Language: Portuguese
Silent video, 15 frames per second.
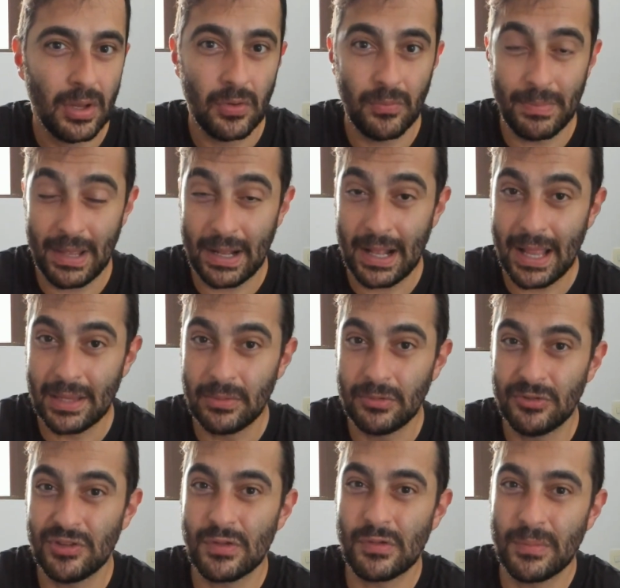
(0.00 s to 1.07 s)
um mercado
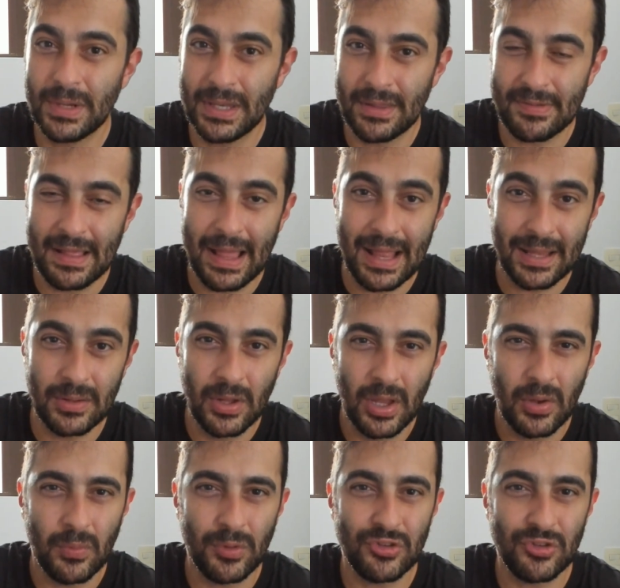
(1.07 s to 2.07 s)
desumanizado, um